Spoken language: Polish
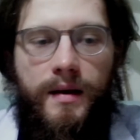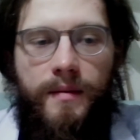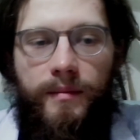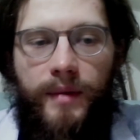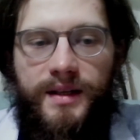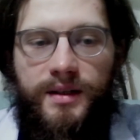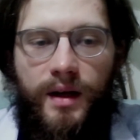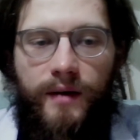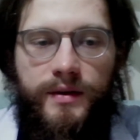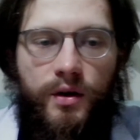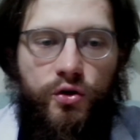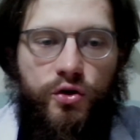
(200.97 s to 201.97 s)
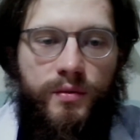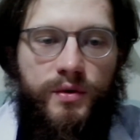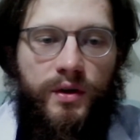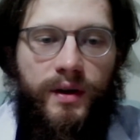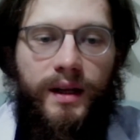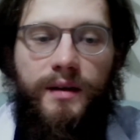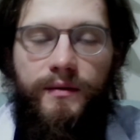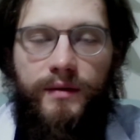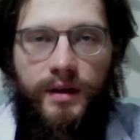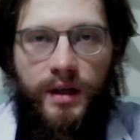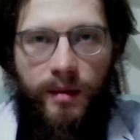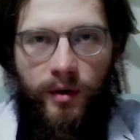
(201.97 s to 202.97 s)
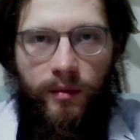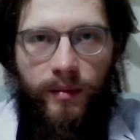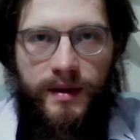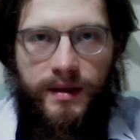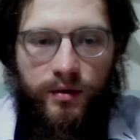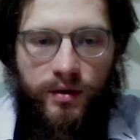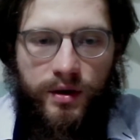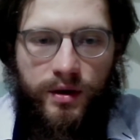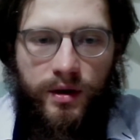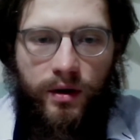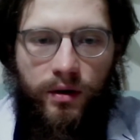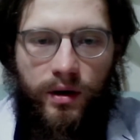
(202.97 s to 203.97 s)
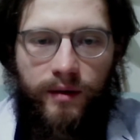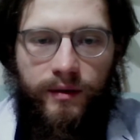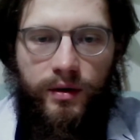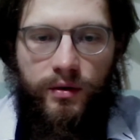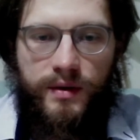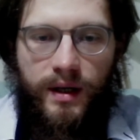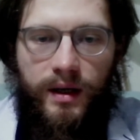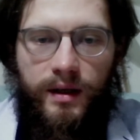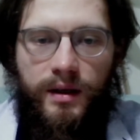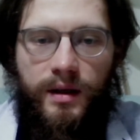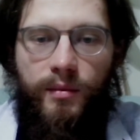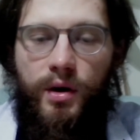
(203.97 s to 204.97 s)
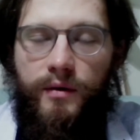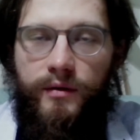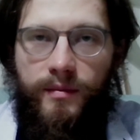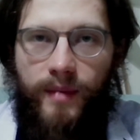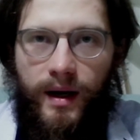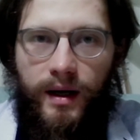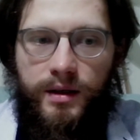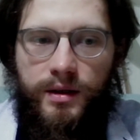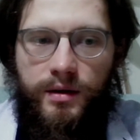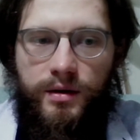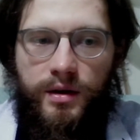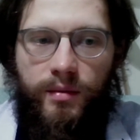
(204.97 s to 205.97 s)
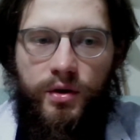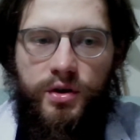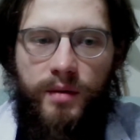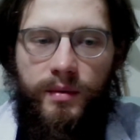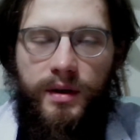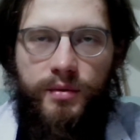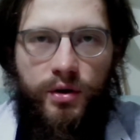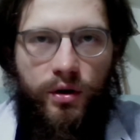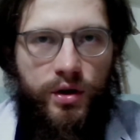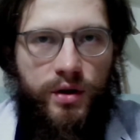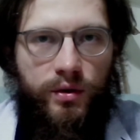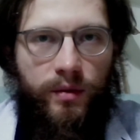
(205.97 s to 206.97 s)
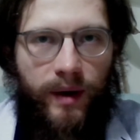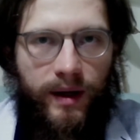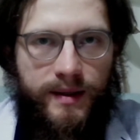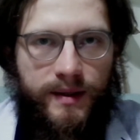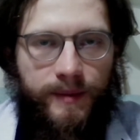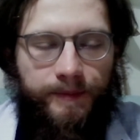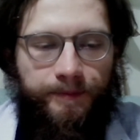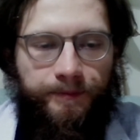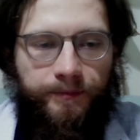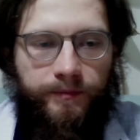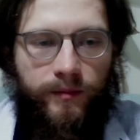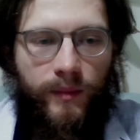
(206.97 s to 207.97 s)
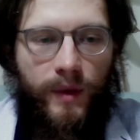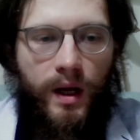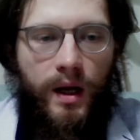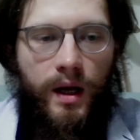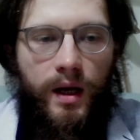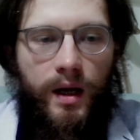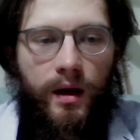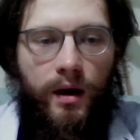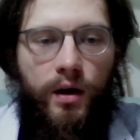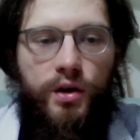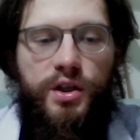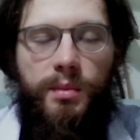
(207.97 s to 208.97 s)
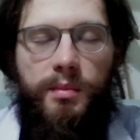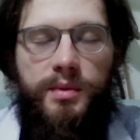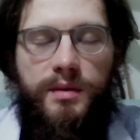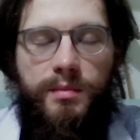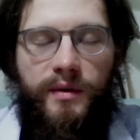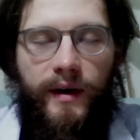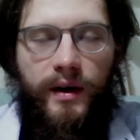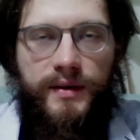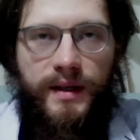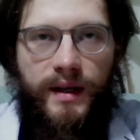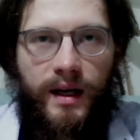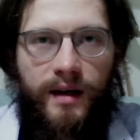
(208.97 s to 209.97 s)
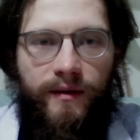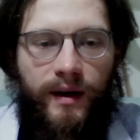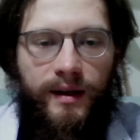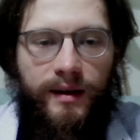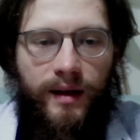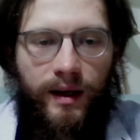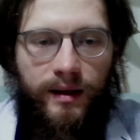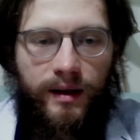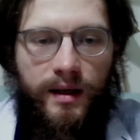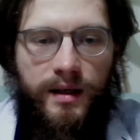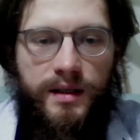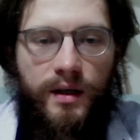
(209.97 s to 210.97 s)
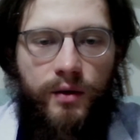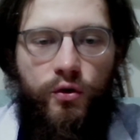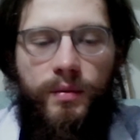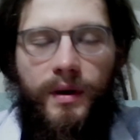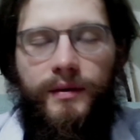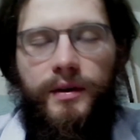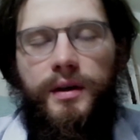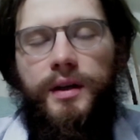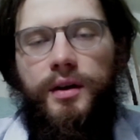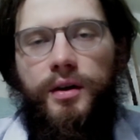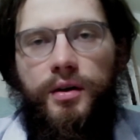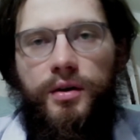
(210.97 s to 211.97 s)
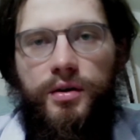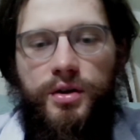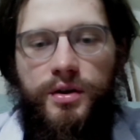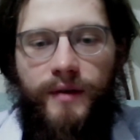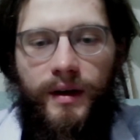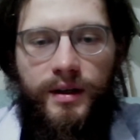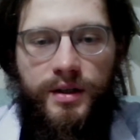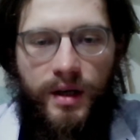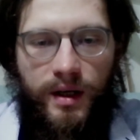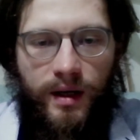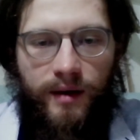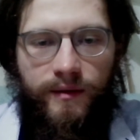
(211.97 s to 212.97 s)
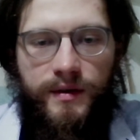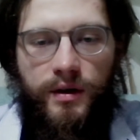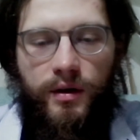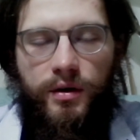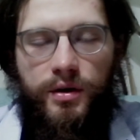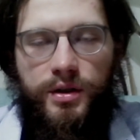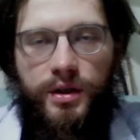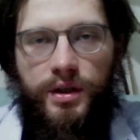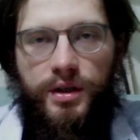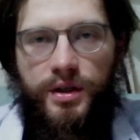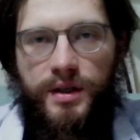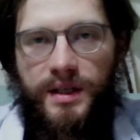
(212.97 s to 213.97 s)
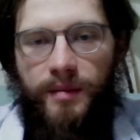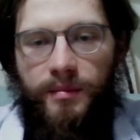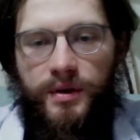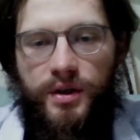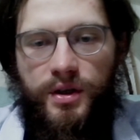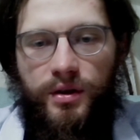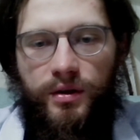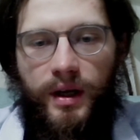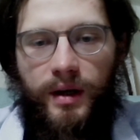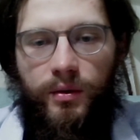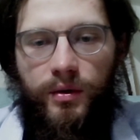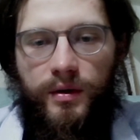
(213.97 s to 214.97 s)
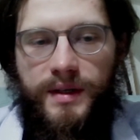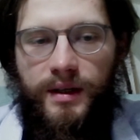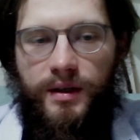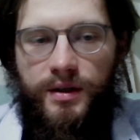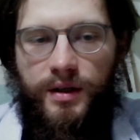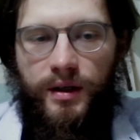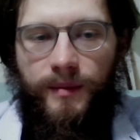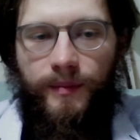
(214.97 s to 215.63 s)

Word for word: Pracodawcy osób z dodatnim wynikiem na obecność koronawirusa nie mogą wymagać, żeby osoby te przychodziły do pracy. Osoby przybywające na kwarantannie są uprawnione do świadczenia w wysokości 350 euro za tydzień